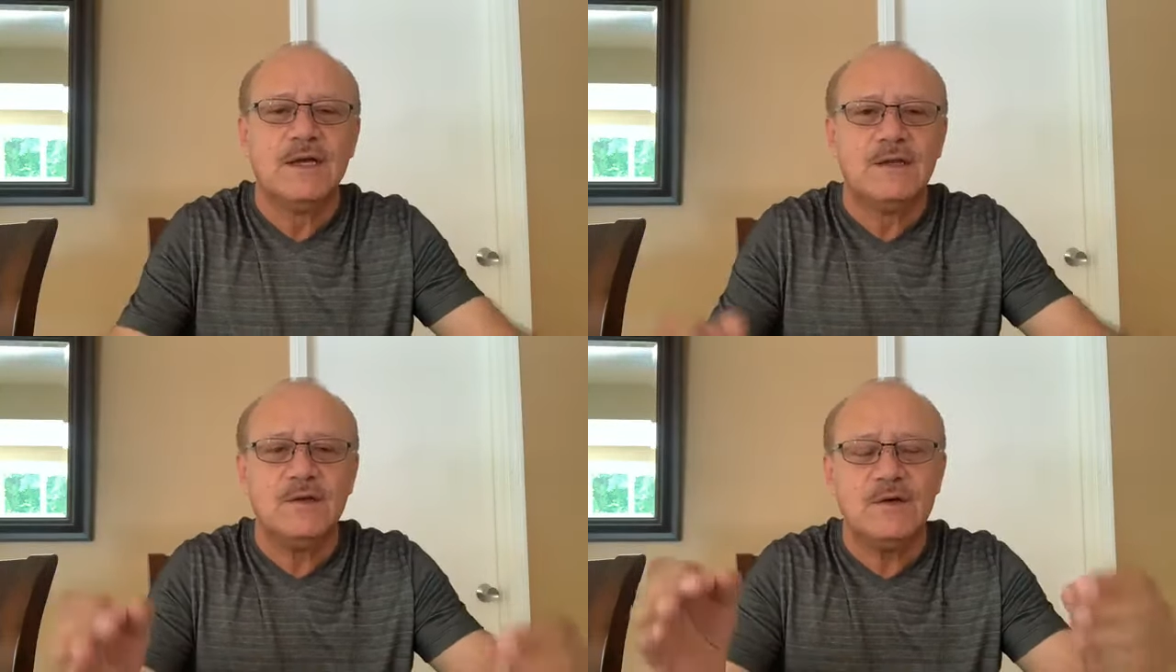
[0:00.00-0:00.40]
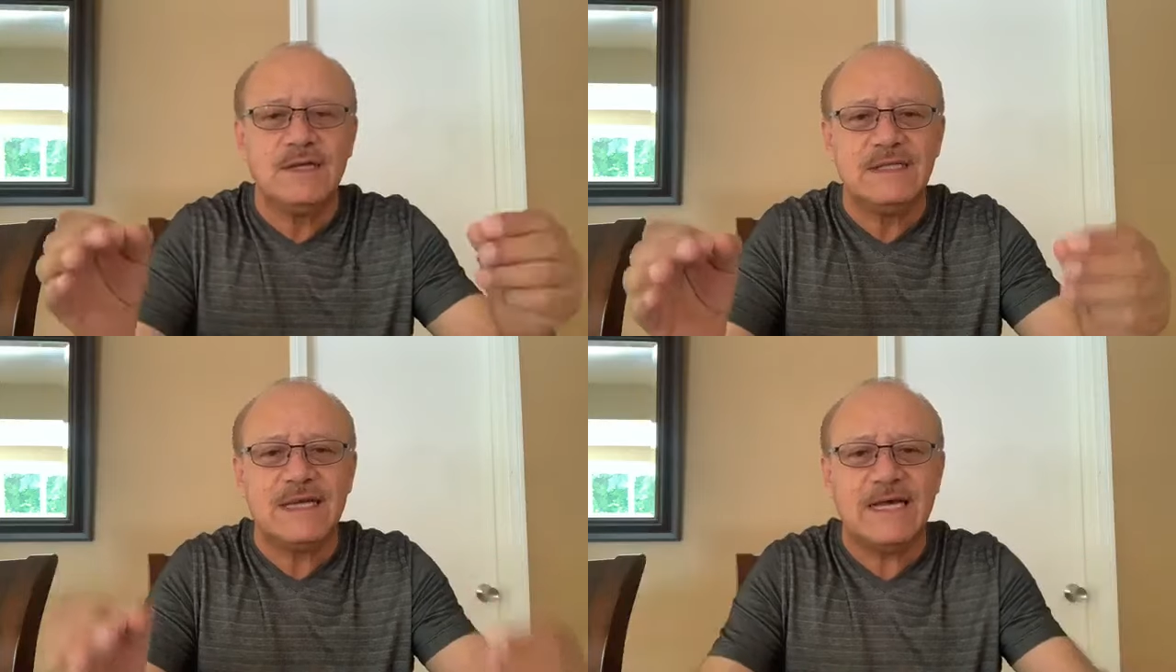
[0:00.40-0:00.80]
Dios
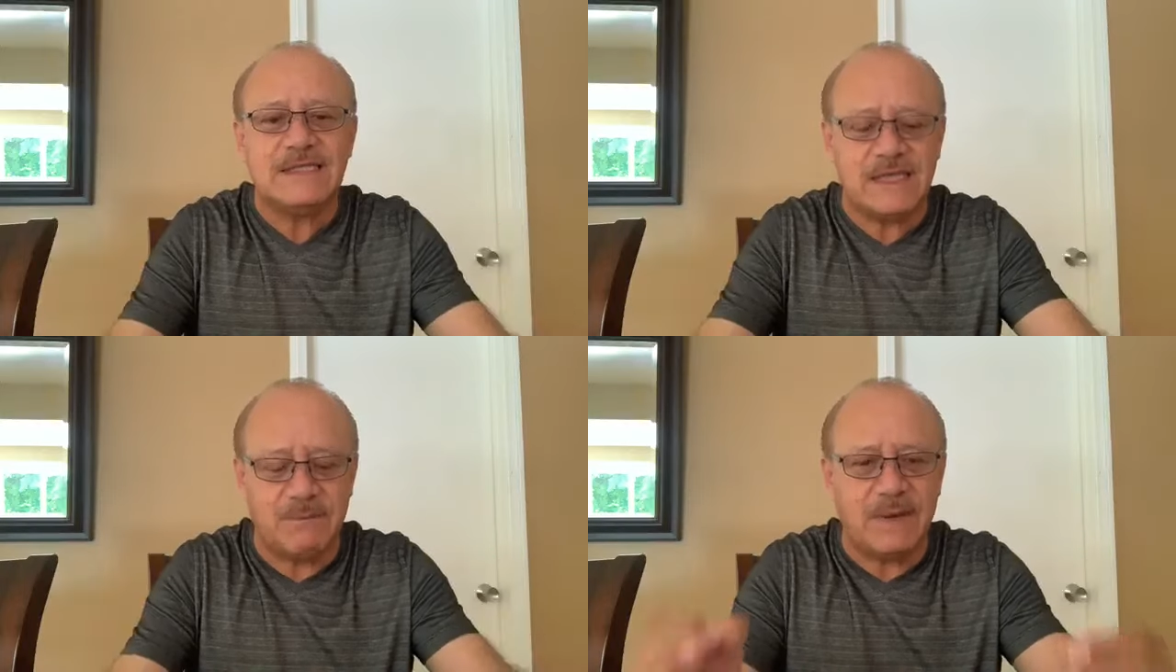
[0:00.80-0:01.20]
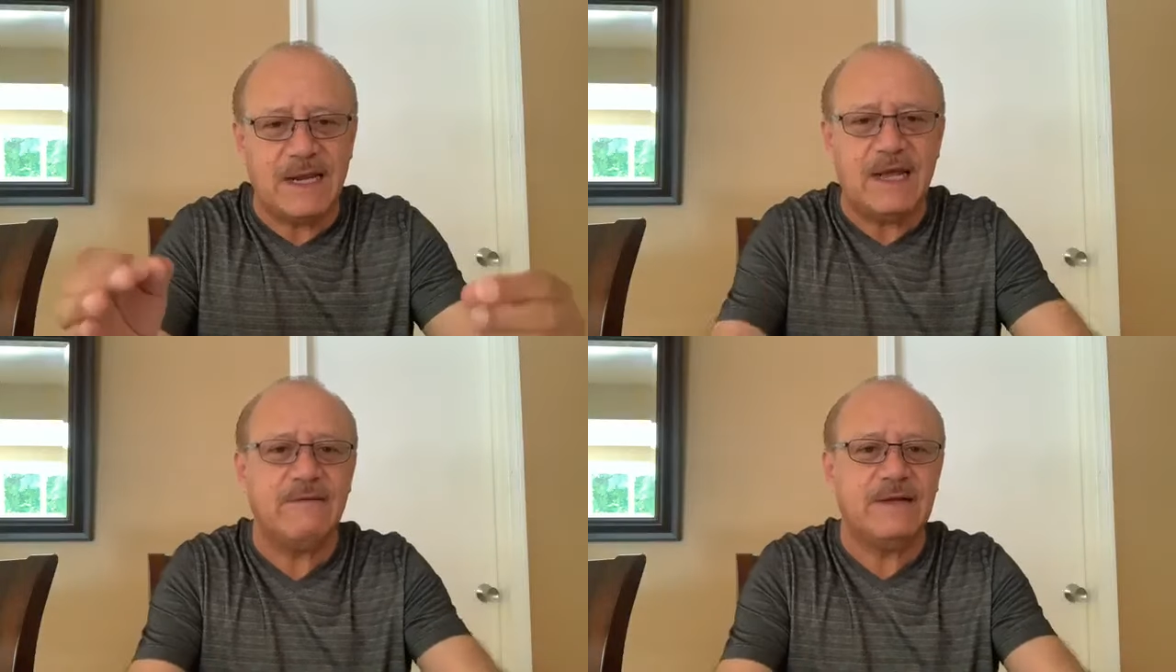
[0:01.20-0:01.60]
les da esa
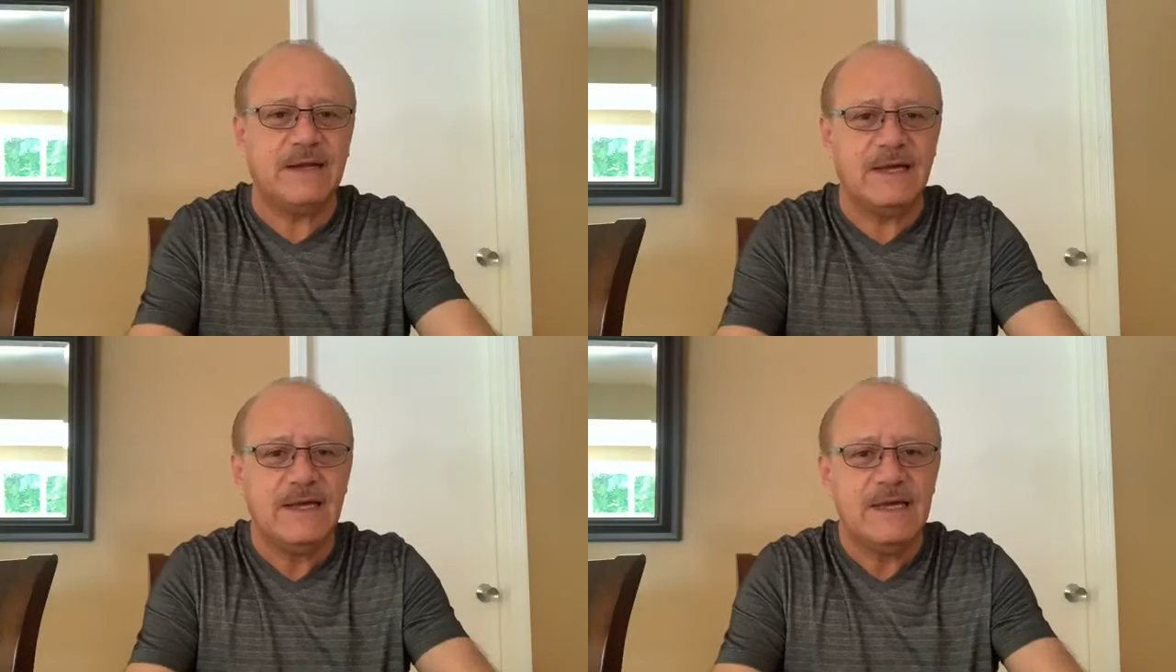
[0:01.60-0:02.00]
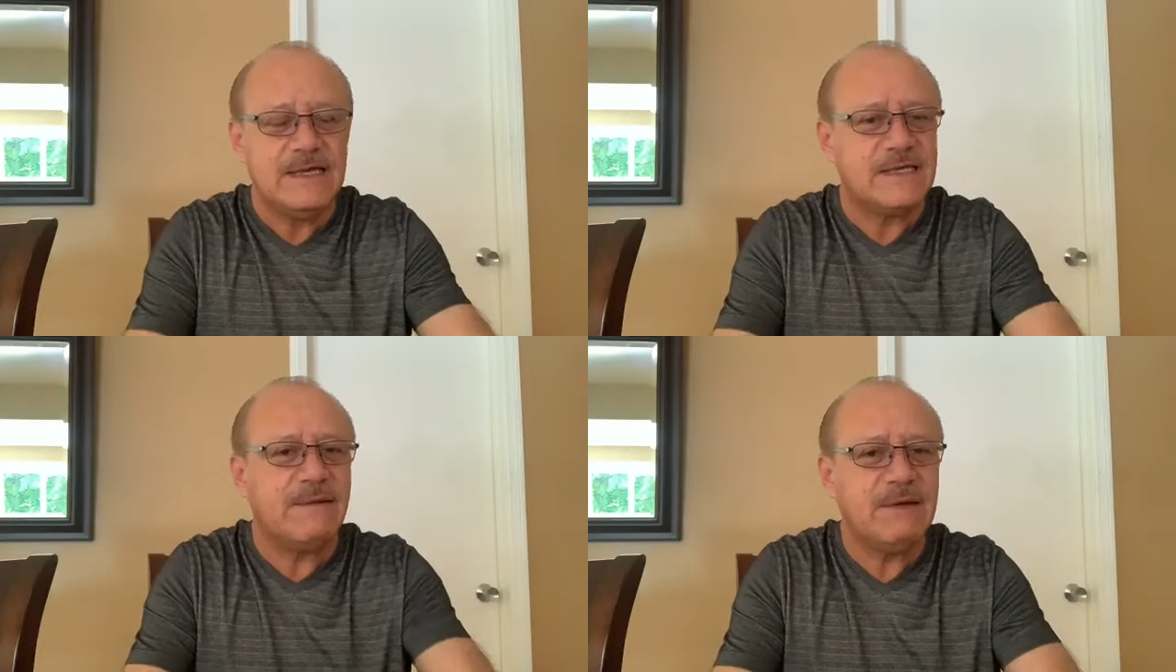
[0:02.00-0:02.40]
palabra. Y
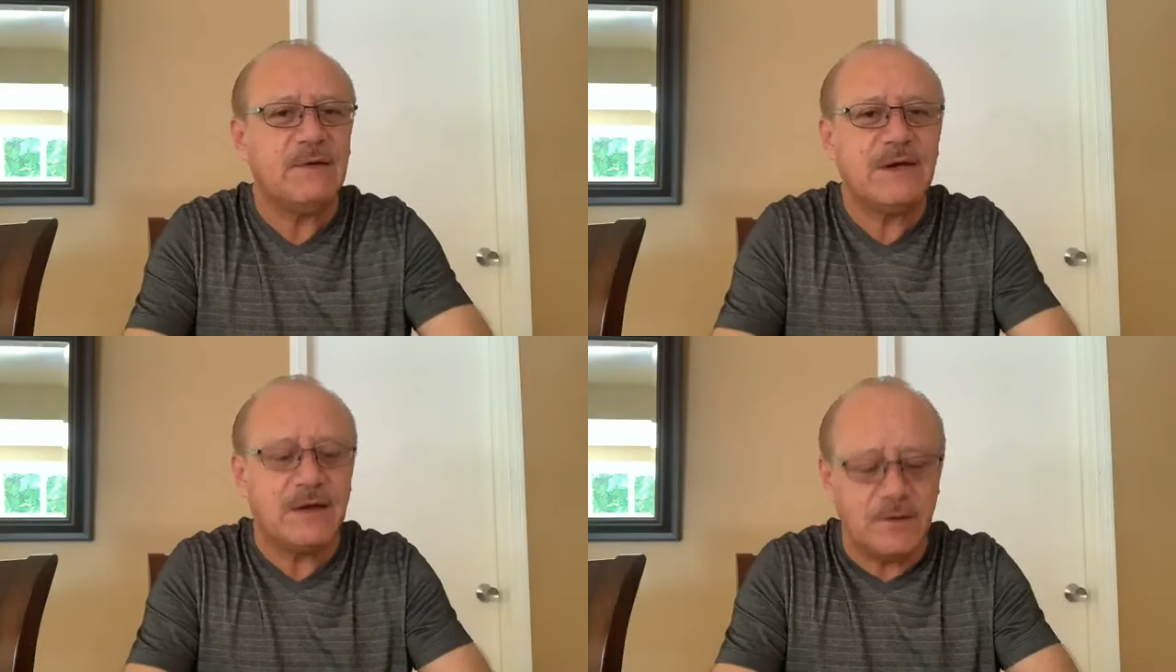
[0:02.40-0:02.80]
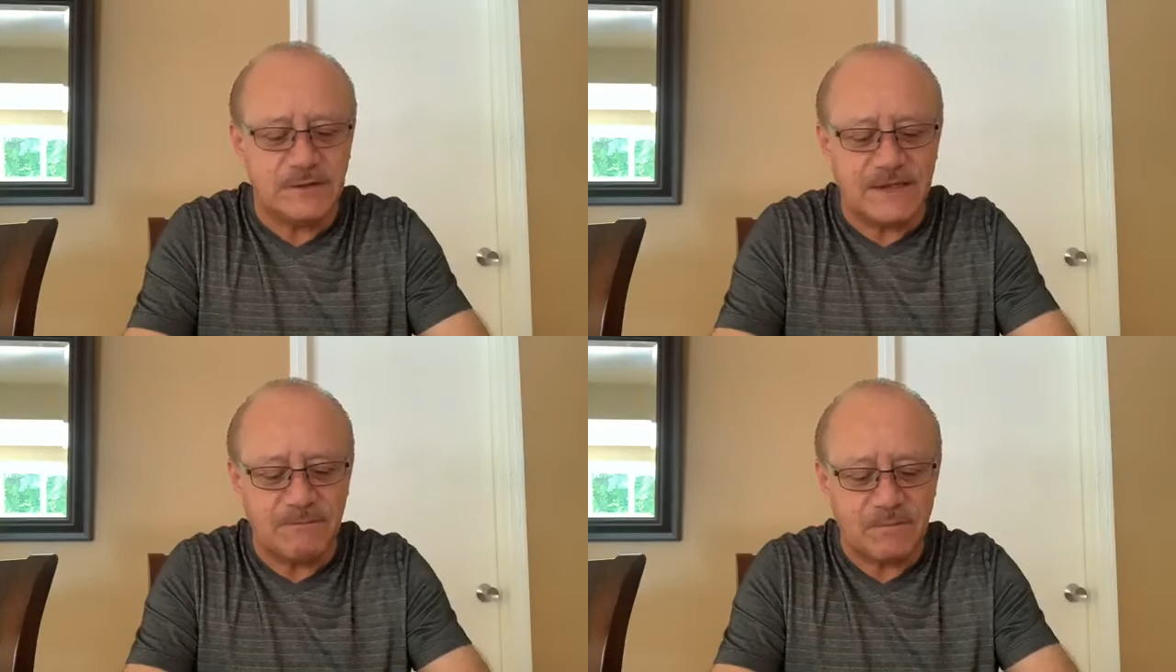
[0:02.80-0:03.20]
saben una
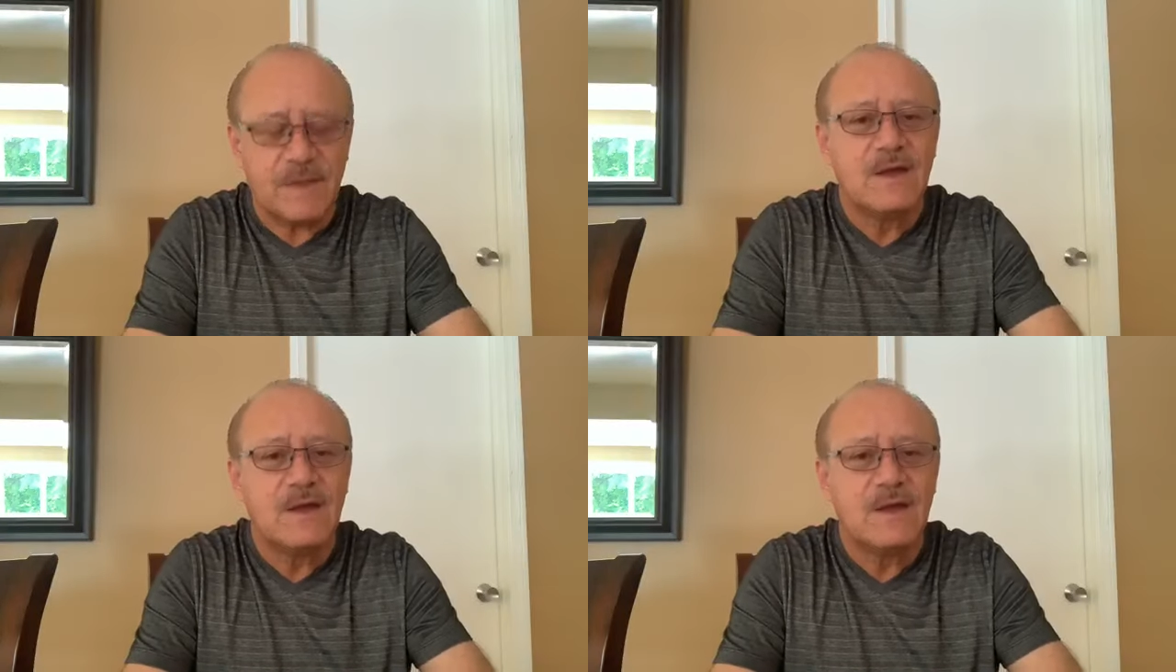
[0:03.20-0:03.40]
cosa,